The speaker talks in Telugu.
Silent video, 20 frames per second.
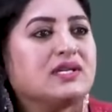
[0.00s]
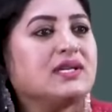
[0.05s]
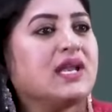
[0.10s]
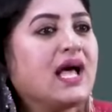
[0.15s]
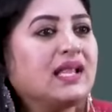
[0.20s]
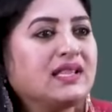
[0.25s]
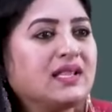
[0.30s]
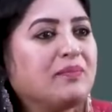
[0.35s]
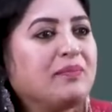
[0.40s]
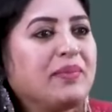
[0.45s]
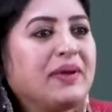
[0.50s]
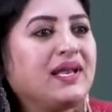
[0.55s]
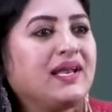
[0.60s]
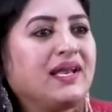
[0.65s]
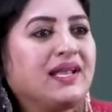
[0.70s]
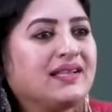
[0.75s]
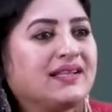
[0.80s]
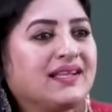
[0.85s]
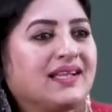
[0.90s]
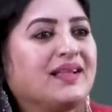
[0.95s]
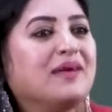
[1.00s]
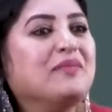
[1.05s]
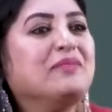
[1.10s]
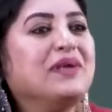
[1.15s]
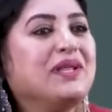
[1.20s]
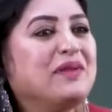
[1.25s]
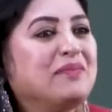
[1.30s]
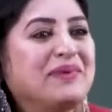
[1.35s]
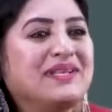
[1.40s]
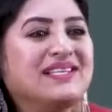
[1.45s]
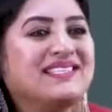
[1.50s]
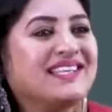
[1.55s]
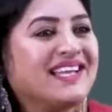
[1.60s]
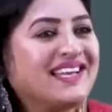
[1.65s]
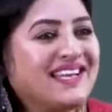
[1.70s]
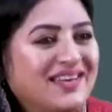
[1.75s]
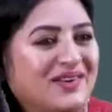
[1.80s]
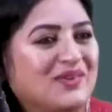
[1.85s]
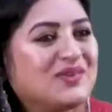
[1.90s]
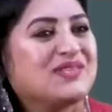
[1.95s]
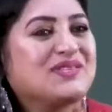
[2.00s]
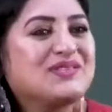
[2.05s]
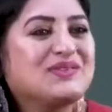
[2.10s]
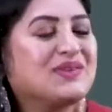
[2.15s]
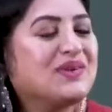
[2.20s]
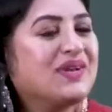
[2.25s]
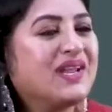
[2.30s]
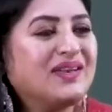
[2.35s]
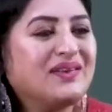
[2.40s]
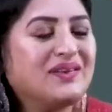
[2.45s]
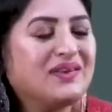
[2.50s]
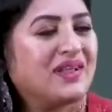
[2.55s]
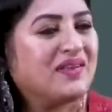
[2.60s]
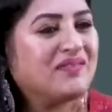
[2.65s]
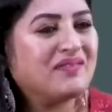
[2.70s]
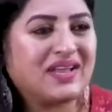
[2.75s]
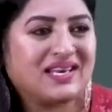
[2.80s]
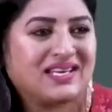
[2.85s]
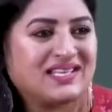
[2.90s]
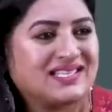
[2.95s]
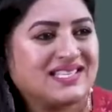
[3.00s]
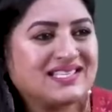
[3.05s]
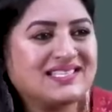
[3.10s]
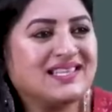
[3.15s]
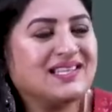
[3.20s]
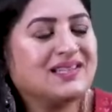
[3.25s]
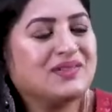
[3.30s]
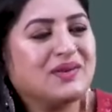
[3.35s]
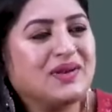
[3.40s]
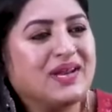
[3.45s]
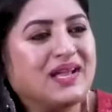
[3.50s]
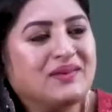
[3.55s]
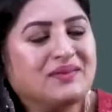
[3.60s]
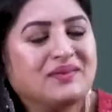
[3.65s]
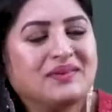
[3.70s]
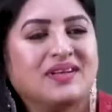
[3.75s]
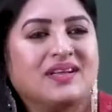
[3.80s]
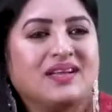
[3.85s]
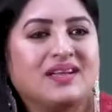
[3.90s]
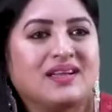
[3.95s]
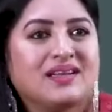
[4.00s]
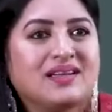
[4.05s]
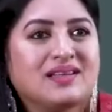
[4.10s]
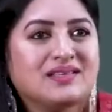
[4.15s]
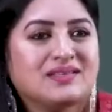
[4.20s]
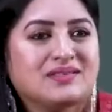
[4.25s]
నా తప్పేం లేదు కదా మీరు పిలిచారు నేను వస్తున్నాను నేను వర్క్ చేసి వెళ్తున్నాను hmm.